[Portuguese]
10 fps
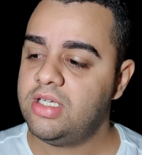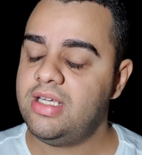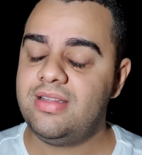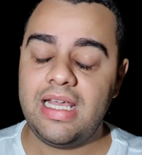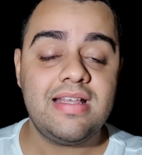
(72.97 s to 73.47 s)

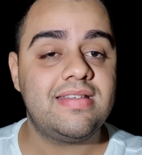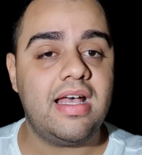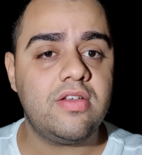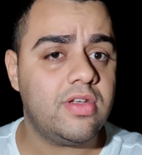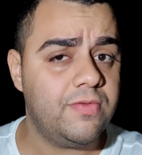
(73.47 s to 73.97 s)
e tem
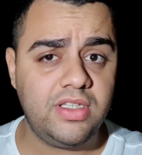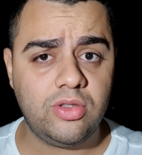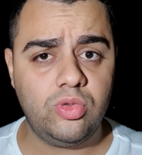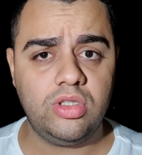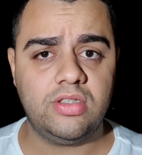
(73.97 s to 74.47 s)
acesso a vida
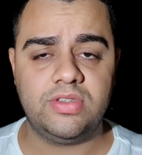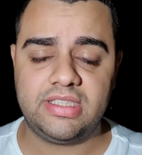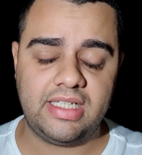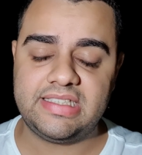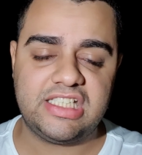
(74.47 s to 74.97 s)
toda.
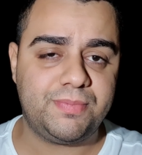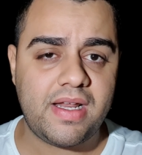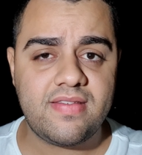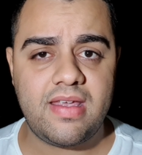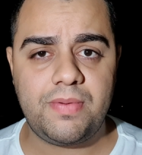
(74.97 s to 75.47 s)
Você tem acesso
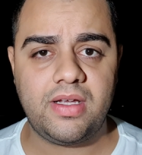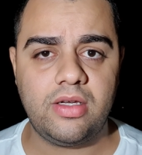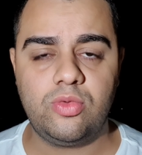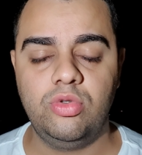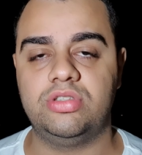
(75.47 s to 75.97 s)
para sempre
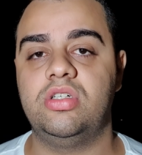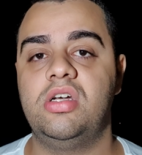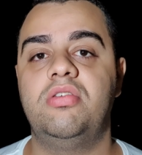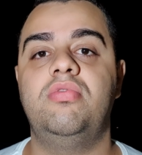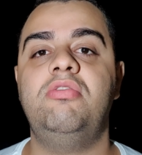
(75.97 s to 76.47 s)
daquele curso.
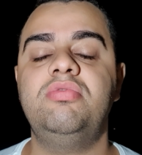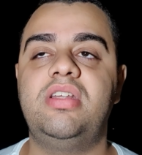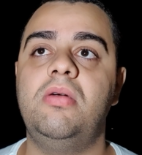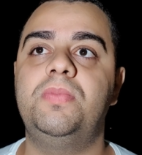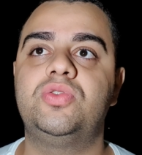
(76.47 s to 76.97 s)
Não é um
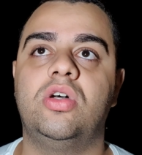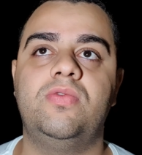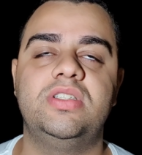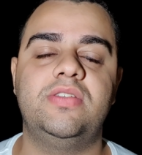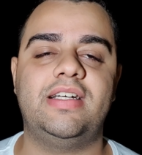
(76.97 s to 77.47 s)
tempo só
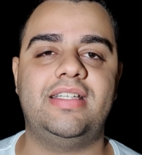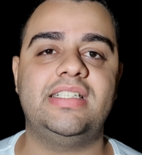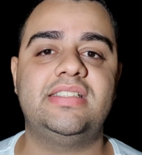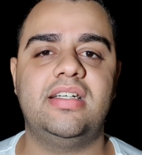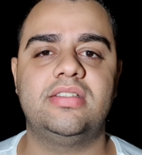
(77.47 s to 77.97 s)
que você vai ter
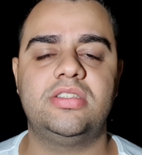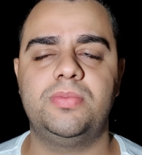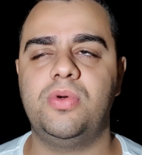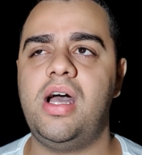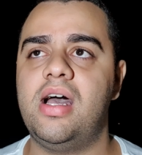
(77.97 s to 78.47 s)
acesso.
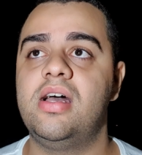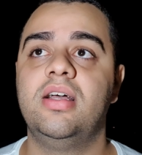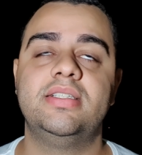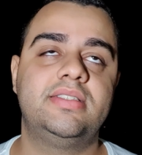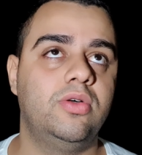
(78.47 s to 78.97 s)
Tipo, ah,
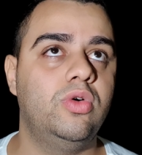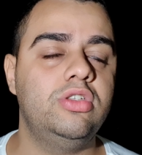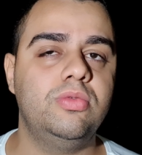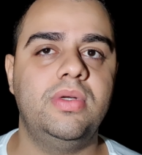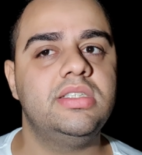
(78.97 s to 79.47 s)
são
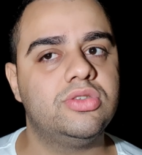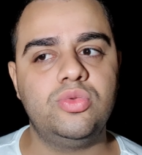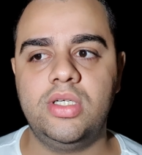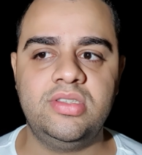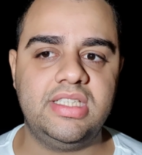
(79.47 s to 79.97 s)
oito meses,
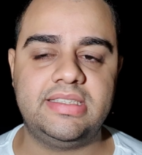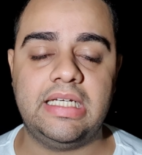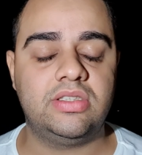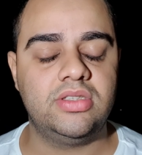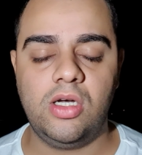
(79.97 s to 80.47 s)
um ano de
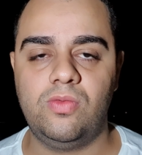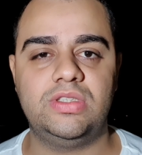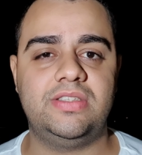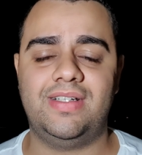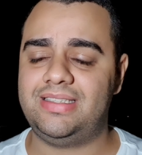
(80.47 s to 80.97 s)
acesso. Não,
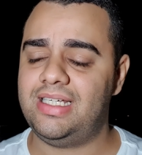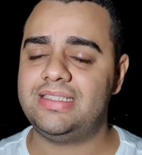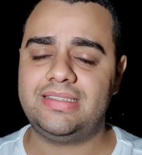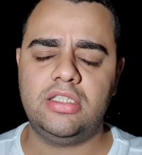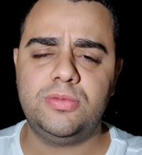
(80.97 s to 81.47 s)
você vai ter
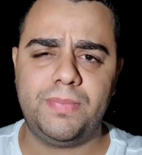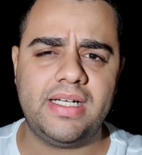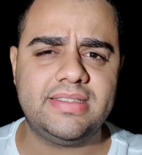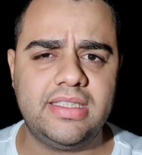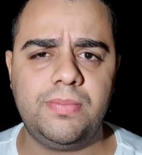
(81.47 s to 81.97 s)
acesso
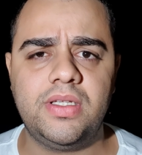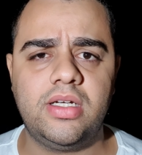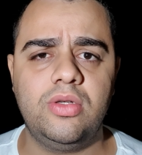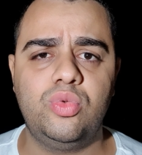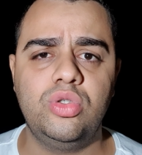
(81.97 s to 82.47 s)
para sempre
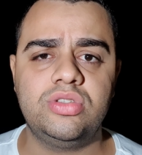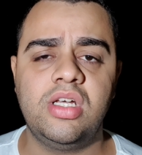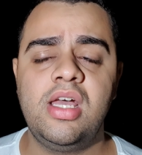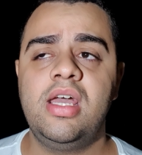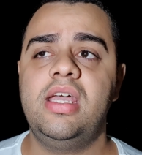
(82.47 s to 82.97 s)
daquele curso
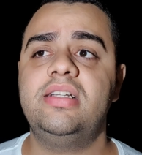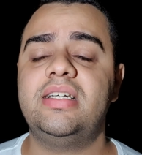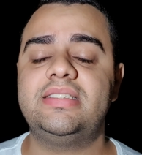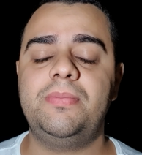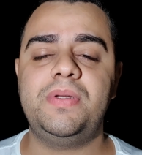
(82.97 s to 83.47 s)
e
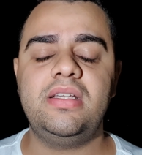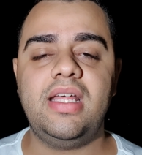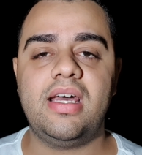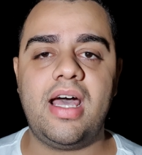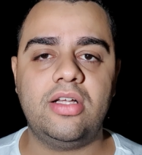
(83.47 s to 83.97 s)
tá sempre
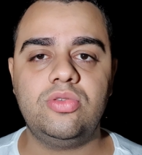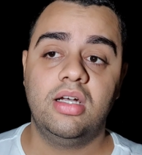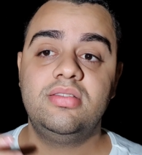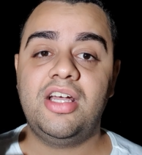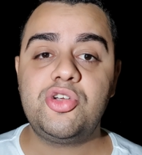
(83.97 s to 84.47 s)
inteirado
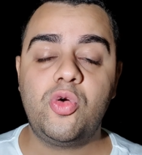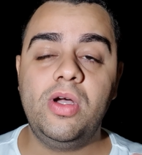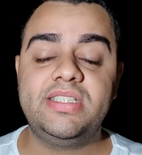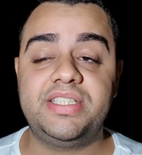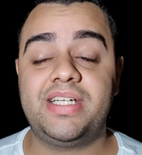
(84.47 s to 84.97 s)
nas
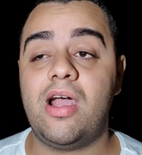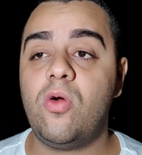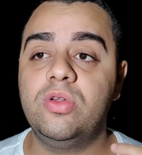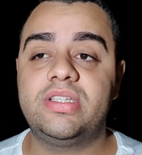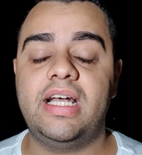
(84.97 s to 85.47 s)
coisas que
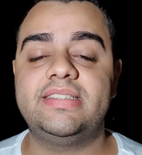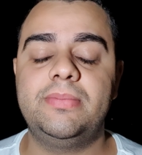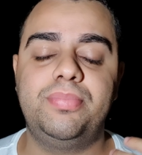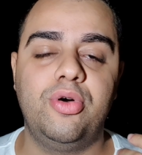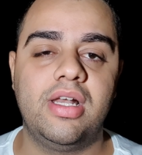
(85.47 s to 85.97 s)
acontecem
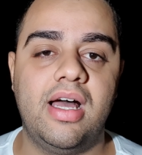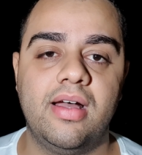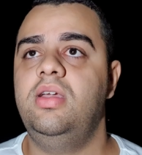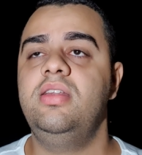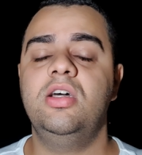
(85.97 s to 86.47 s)
por lá.
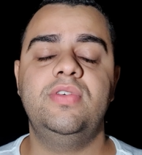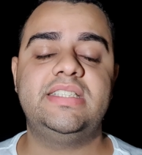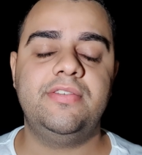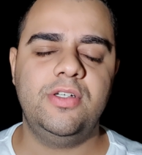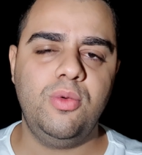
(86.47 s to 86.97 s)
Então
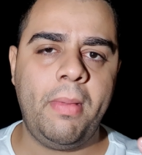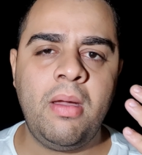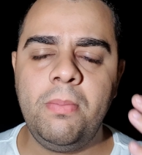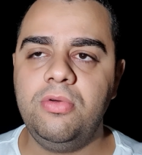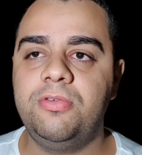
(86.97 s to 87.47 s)
você vira um
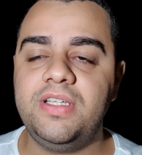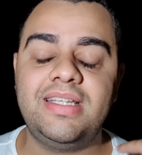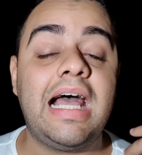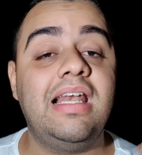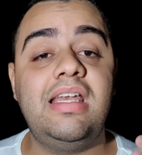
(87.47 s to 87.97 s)
membro
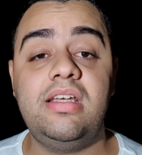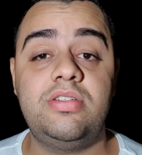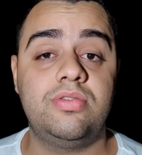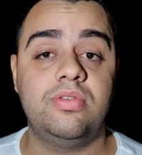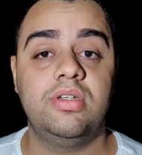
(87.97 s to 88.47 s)

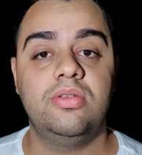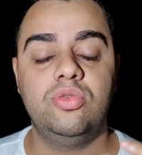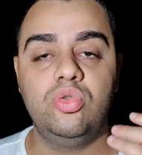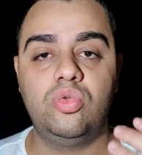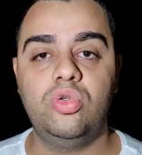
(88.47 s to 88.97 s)
vitalício
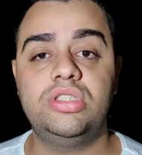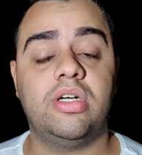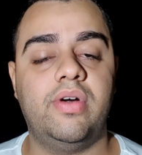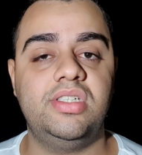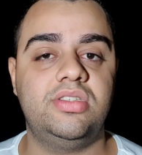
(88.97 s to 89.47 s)
do curso
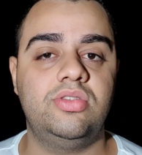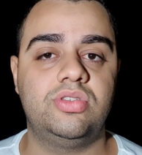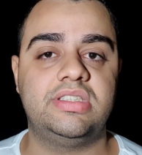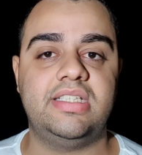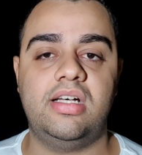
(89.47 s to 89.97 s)
Aquarista de
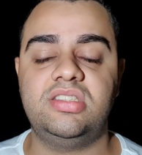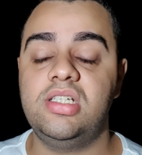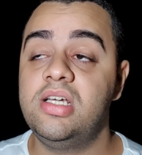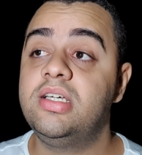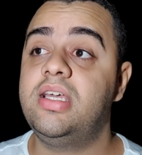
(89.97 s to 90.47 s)
Sucesso,
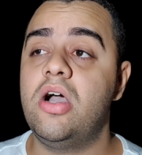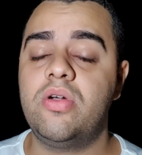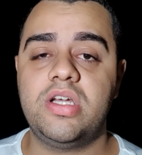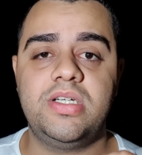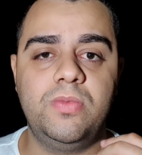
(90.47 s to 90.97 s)
que é algo
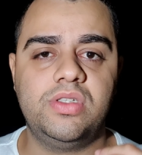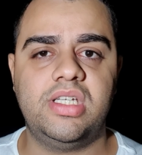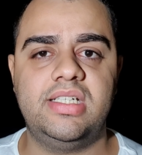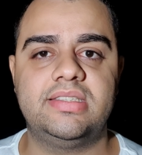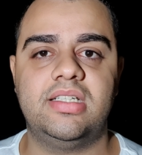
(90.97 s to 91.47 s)
que eu achei muito
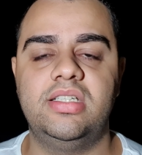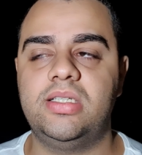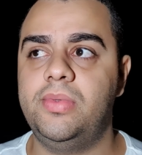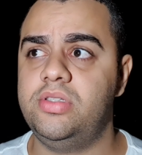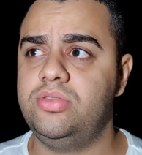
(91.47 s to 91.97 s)
interessante.
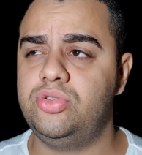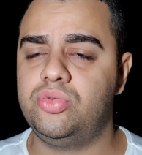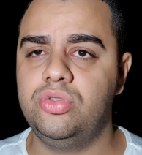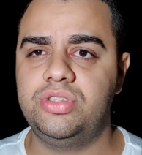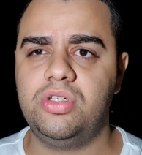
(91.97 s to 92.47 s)
A maioria dos
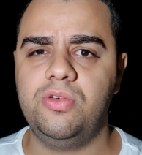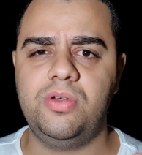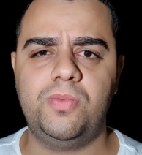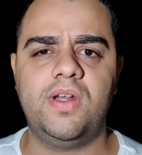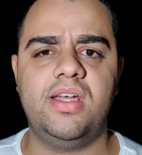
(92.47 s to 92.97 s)
cursos que eu vi
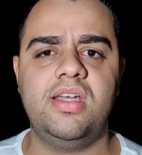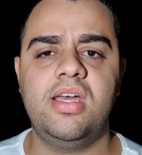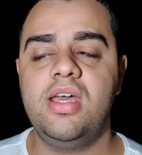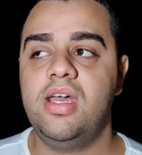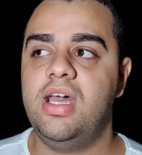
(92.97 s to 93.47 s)
por aí,
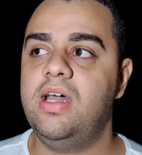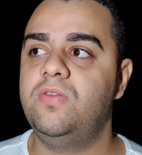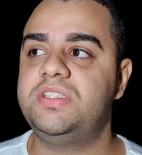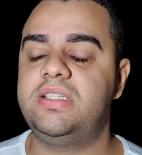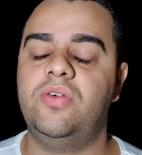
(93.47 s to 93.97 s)
é,
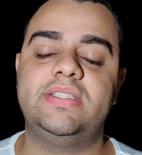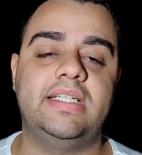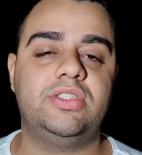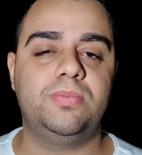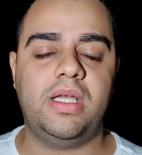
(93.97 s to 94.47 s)
você tem um
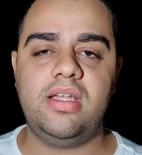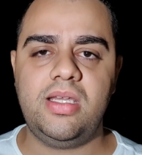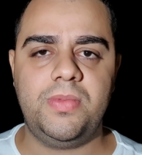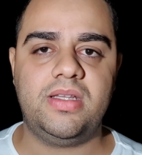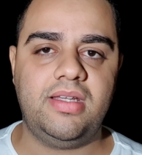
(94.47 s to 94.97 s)
acesso bem
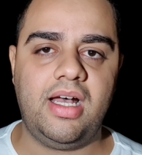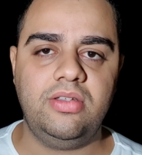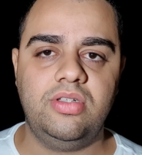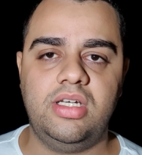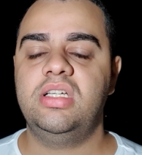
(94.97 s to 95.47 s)

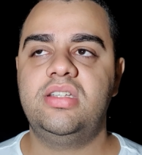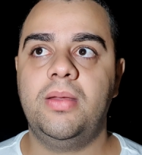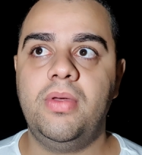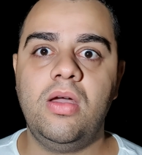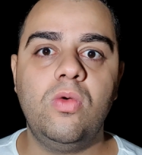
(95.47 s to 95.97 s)
limitado, né?
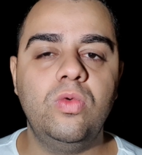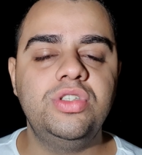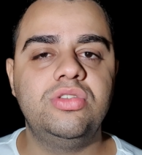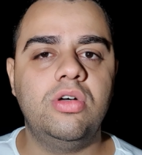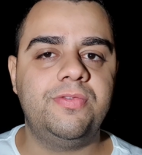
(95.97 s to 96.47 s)
Também
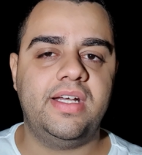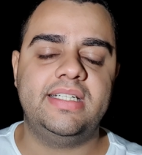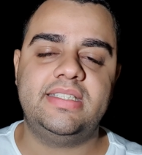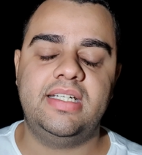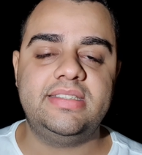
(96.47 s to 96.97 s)
alguns não
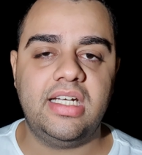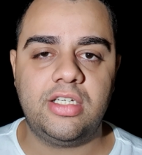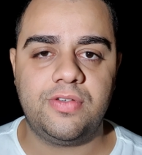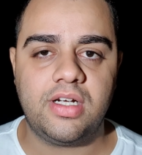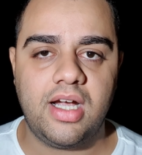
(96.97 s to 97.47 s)
oferecem nem
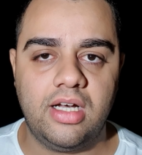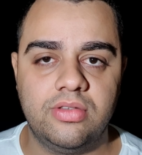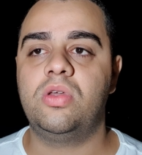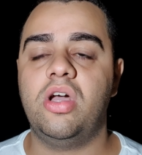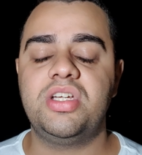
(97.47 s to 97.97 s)

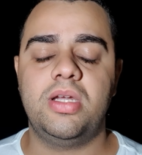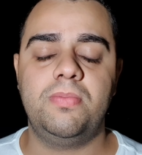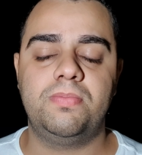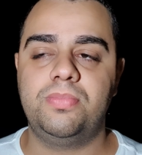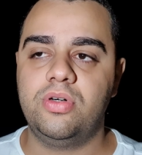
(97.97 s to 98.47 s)
certificado, que eu achei
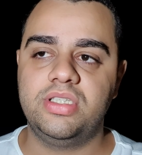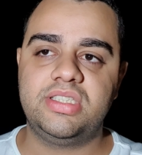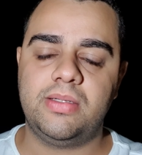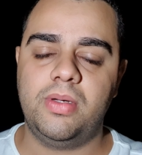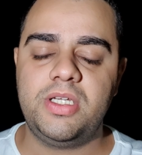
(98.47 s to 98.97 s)
pô,
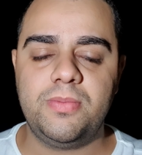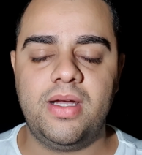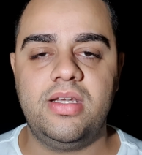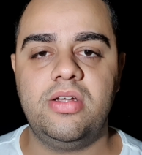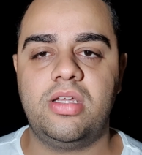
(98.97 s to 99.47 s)
extremamente
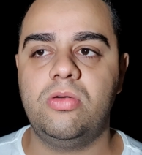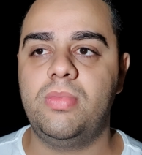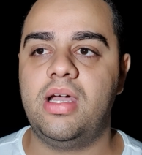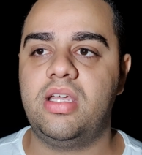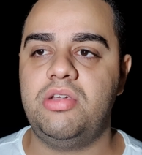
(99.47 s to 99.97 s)
maneiro. Que o
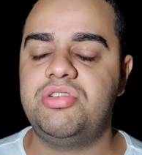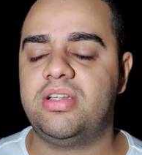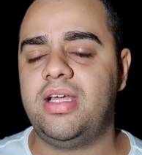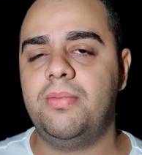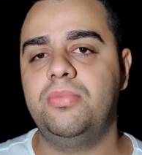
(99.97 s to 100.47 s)
Marquinho já
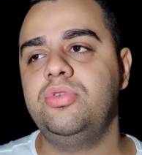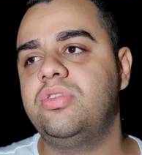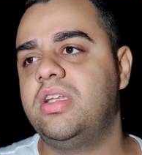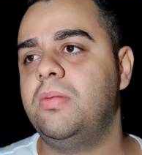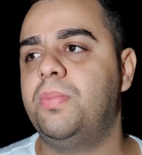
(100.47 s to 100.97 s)
está há muito
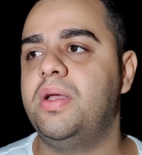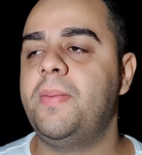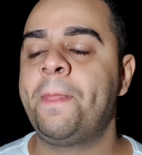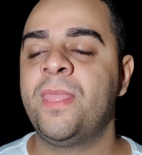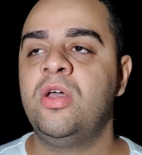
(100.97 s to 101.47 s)
tempo aí
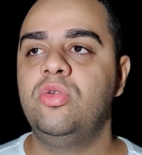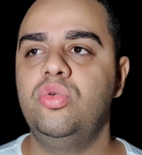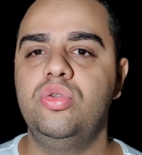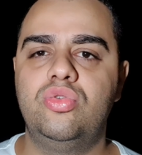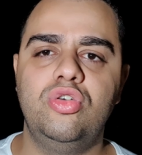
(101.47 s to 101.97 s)
no
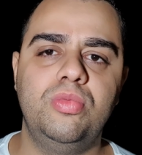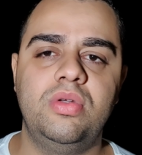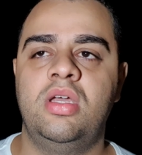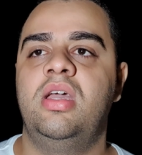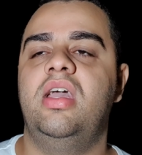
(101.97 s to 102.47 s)

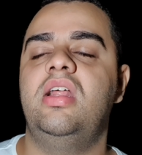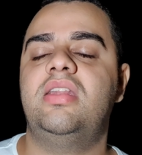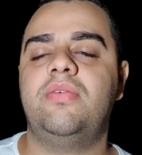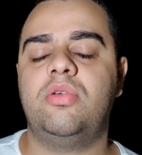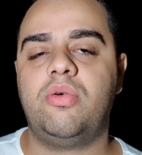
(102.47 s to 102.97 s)
YouTube, ele
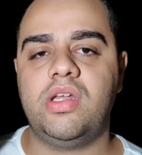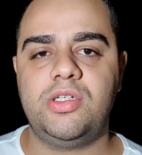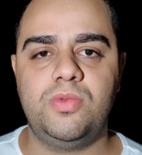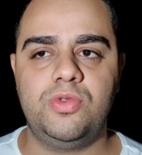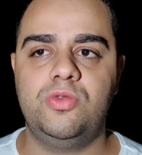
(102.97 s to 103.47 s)
estava no
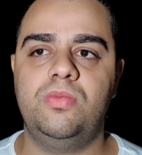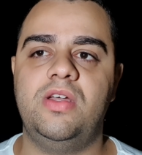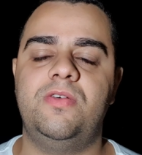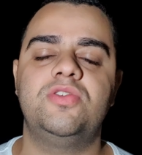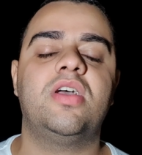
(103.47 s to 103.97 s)
Aquarismo Jumba e
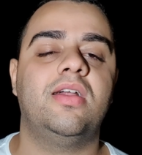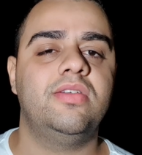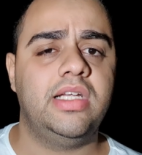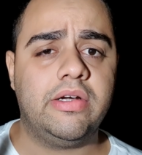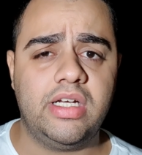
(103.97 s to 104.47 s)
fez o canal
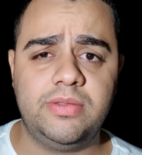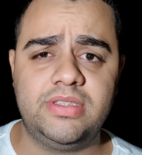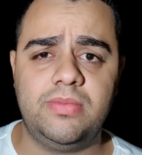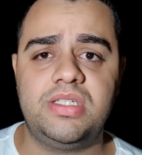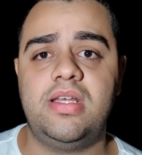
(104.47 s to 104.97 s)
dele Aquarismo
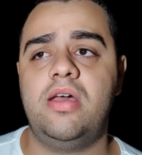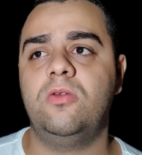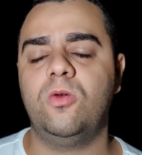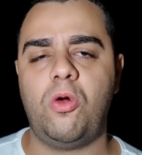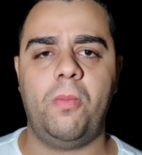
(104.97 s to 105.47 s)
Sem Mistério. Eu
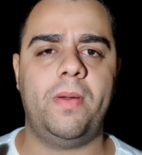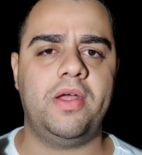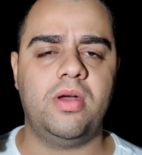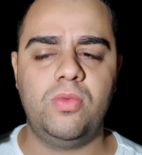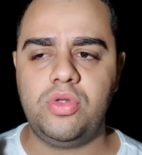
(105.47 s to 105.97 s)
estou
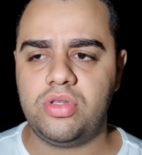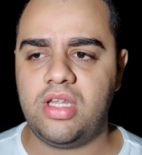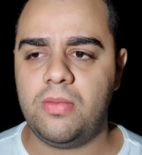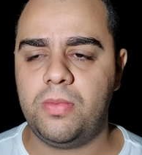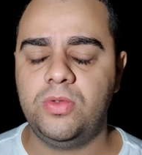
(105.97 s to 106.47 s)
acompanhando há muito
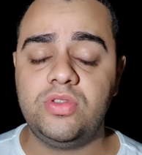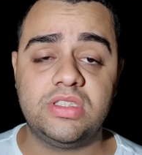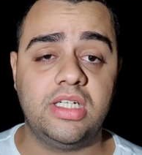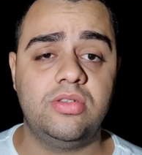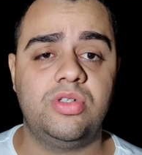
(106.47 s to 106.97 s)
tempo,
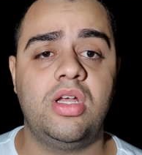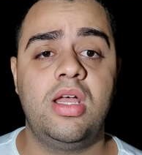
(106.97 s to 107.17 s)
muitos anos.